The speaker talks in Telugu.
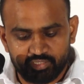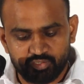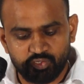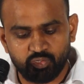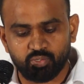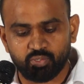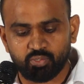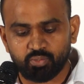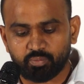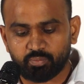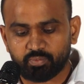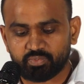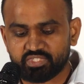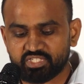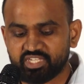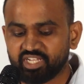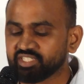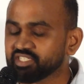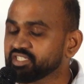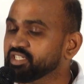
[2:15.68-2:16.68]
సో
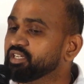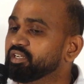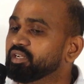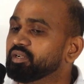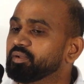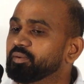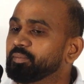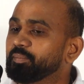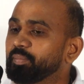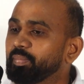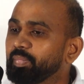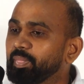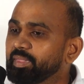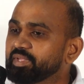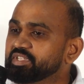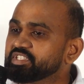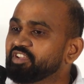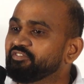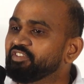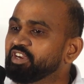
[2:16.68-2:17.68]
సెక్షన్
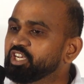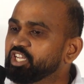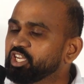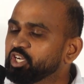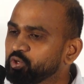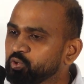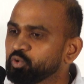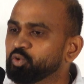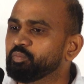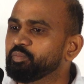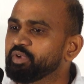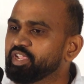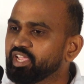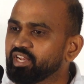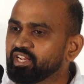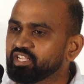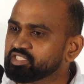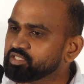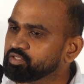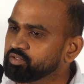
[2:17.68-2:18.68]
సెవెంటీ టూ
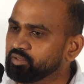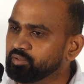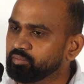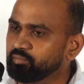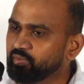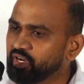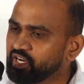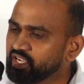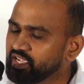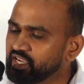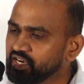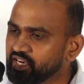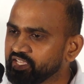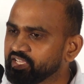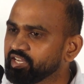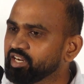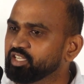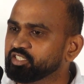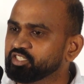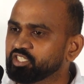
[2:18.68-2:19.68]
బిఎన్ఎస్ మనకి
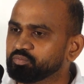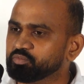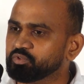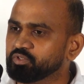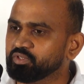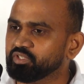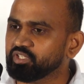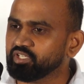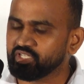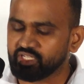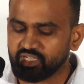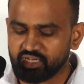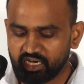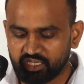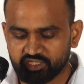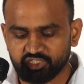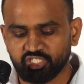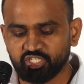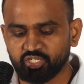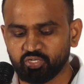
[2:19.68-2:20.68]
క్లియర్గా చెప్తుంది ఇలా
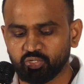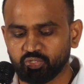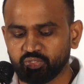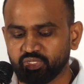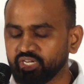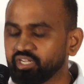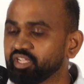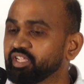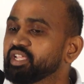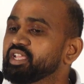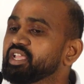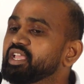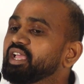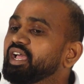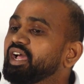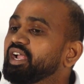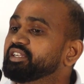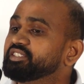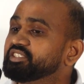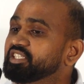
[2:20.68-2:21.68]
చేయకూడదని
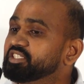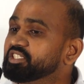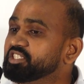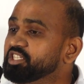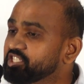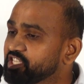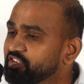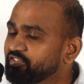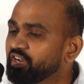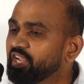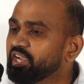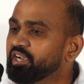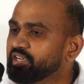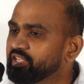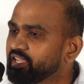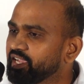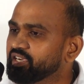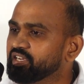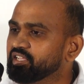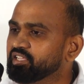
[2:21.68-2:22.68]
అండ్ సిక్స్టీ సెవెన్ ఐటీ
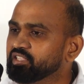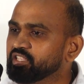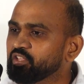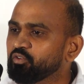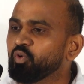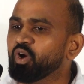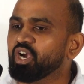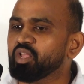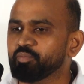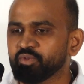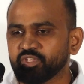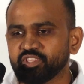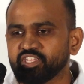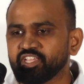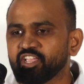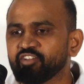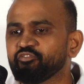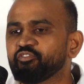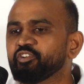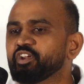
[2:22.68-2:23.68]
యాక్ట్ కింద వాళ్ళ మీద
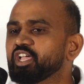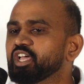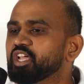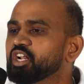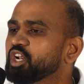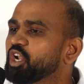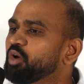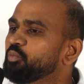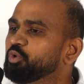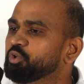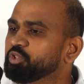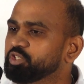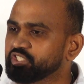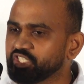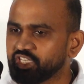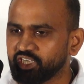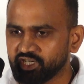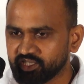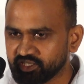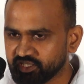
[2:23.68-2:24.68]
ఎఫ్ఐఆర్ నమోదు
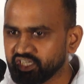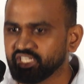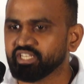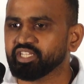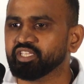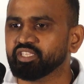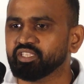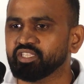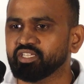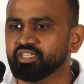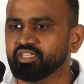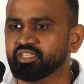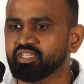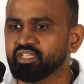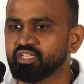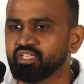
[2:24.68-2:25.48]
చేయడం జరిగింది